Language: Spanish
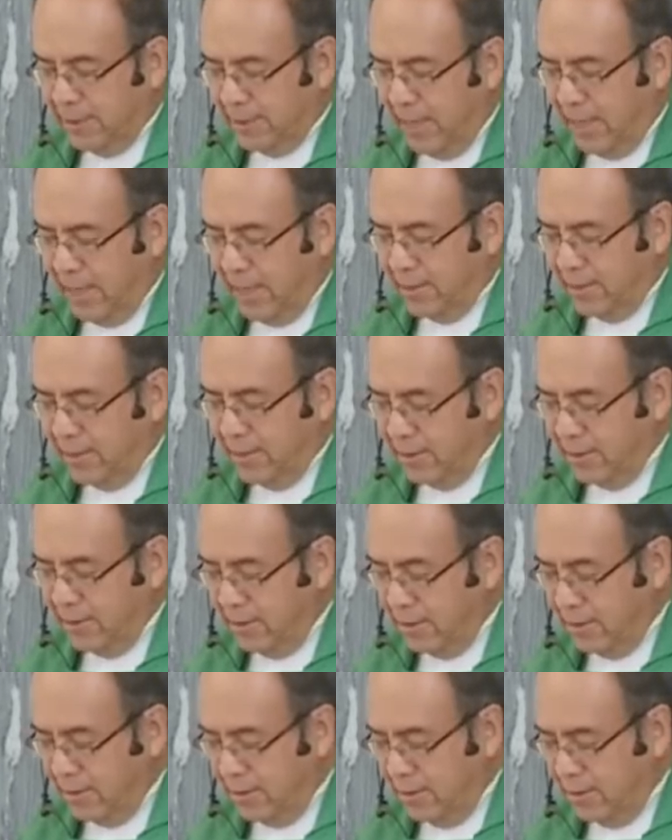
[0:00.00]
Jesús le
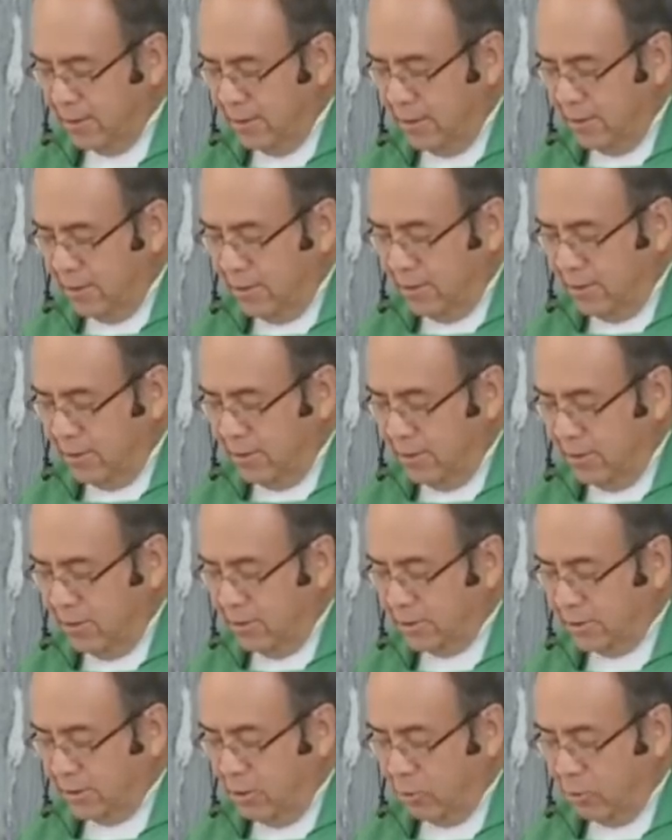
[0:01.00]
dijo, has
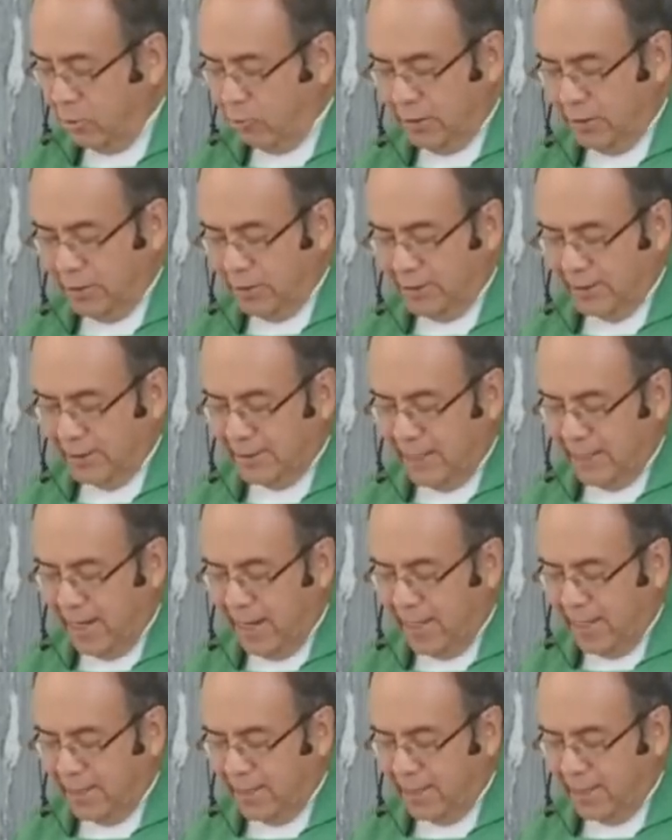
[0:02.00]
contestado
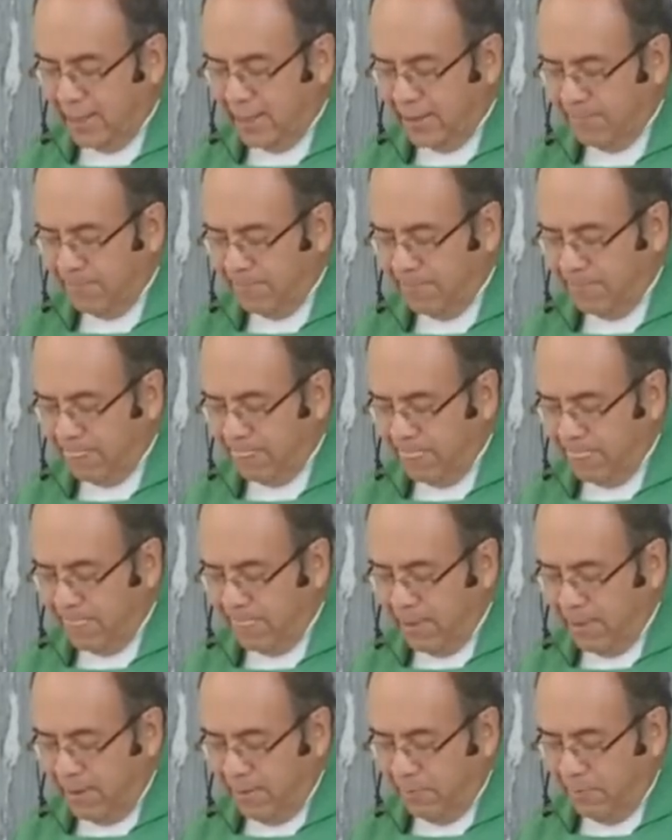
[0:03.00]
bien,
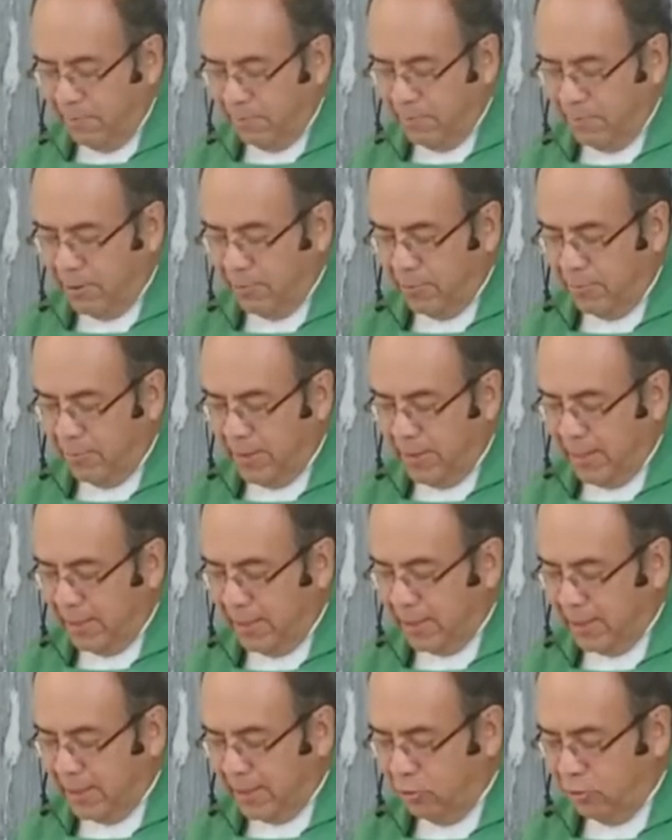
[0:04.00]
si haces eso
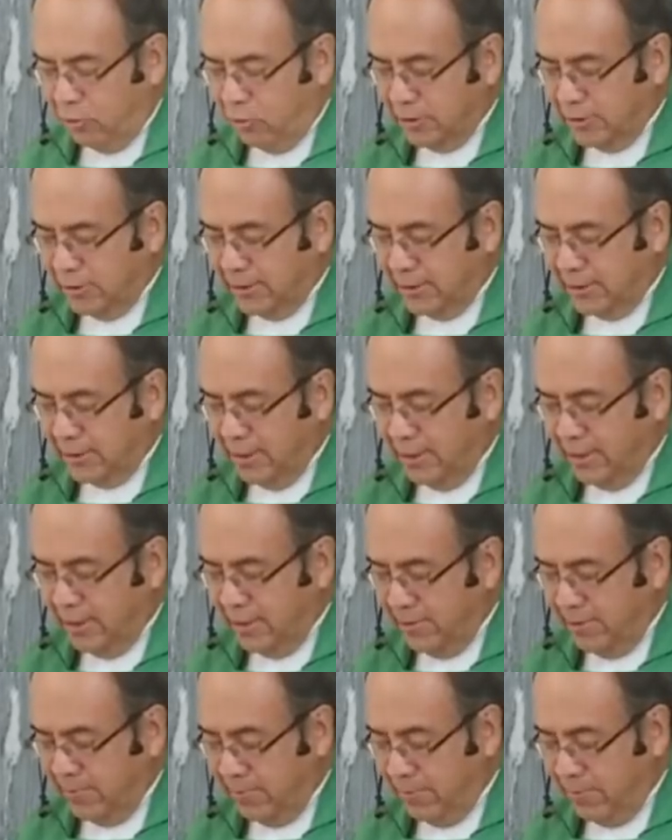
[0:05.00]
vivirás.
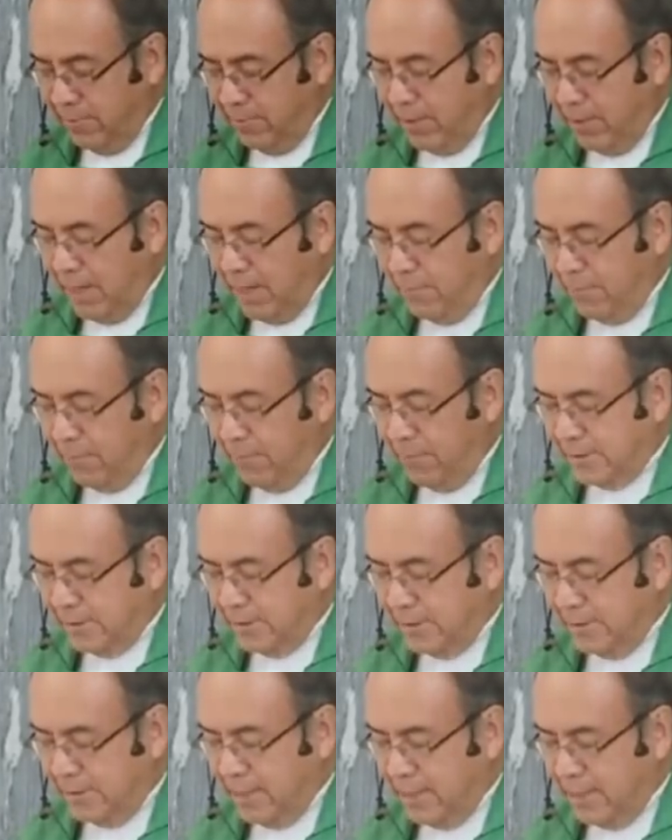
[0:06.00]
El doctor de la ley
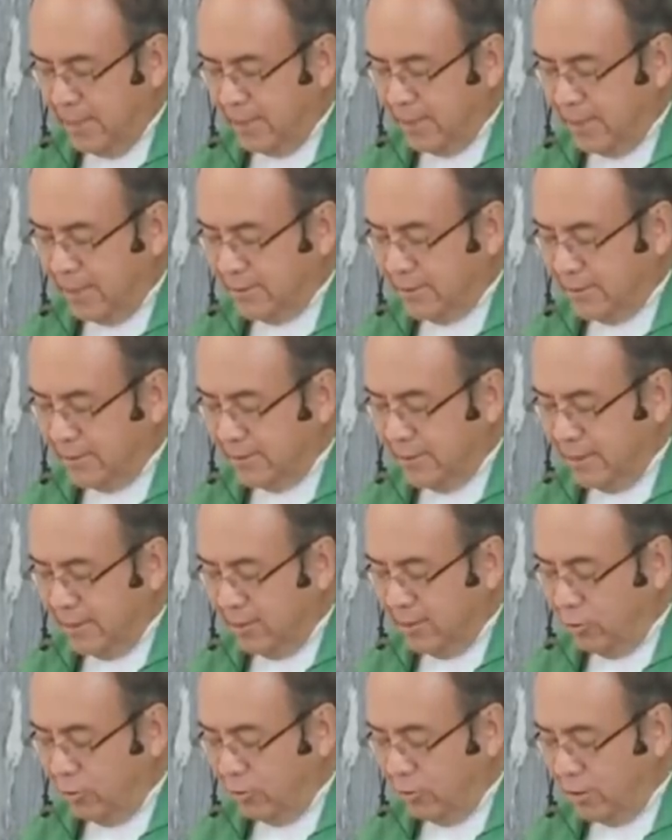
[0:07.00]
para justificarse
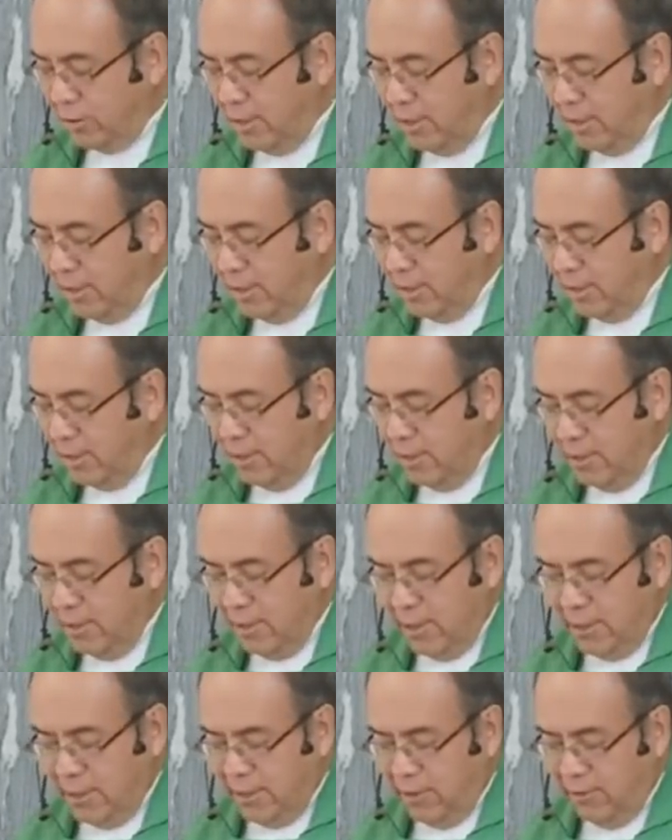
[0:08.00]
le preguntó a
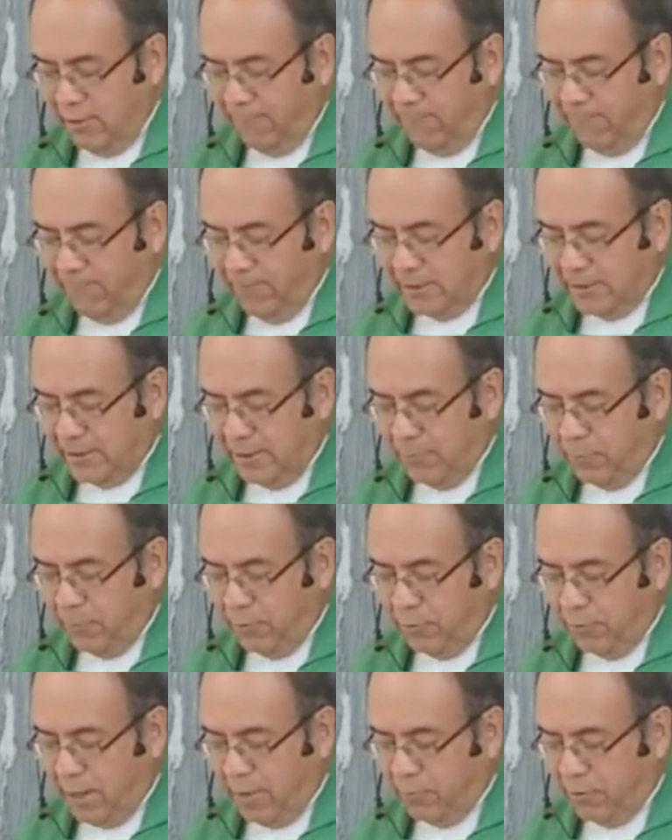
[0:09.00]
Jesús, ¿y
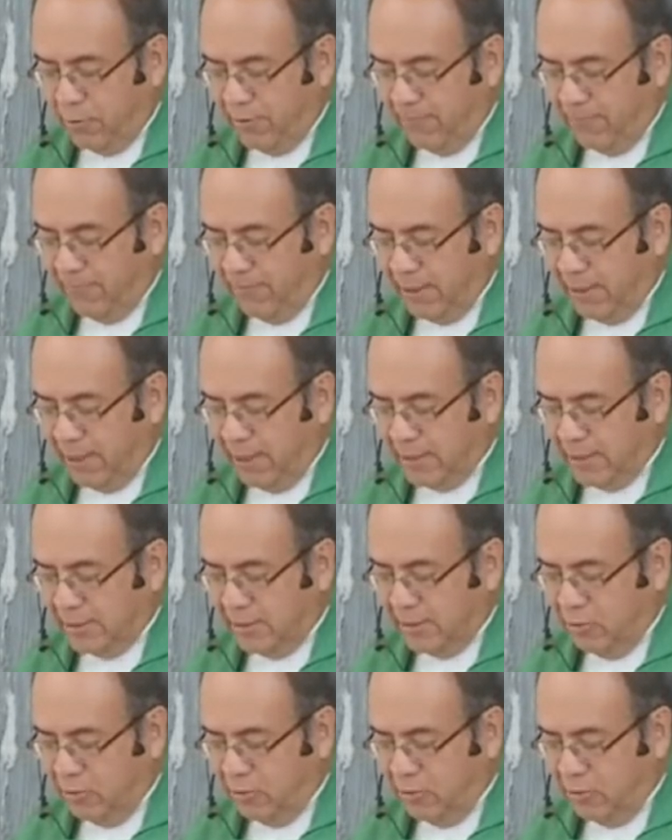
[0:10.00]
quién es mi prójimo?